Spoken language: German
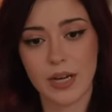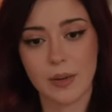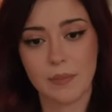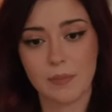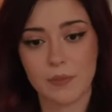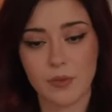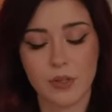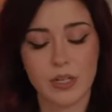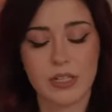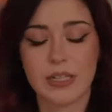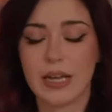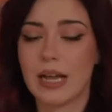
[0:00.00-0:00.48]
haben
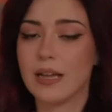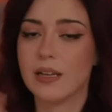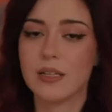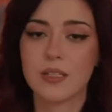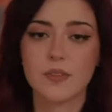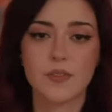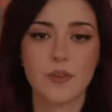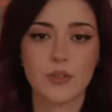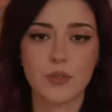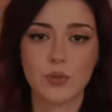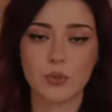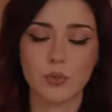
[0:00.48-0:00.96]
wirklich
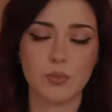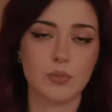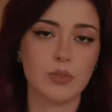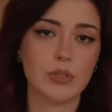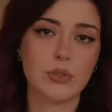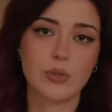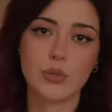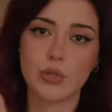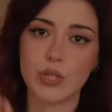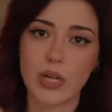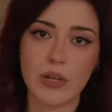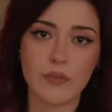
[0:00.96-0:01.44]
alles versucht, um die
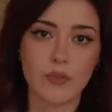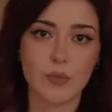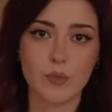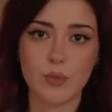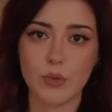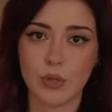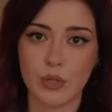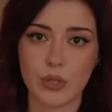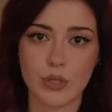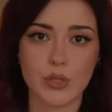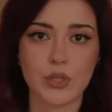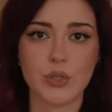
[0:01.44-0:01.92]
so schnell wie
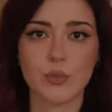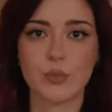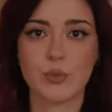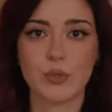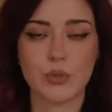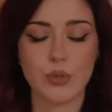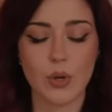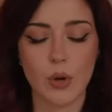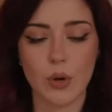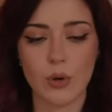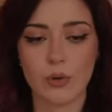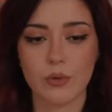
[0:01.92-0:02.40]
möglich zu
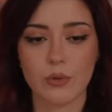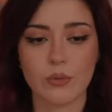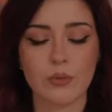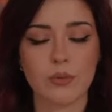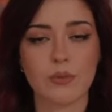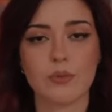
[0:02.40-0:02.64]
besorgen.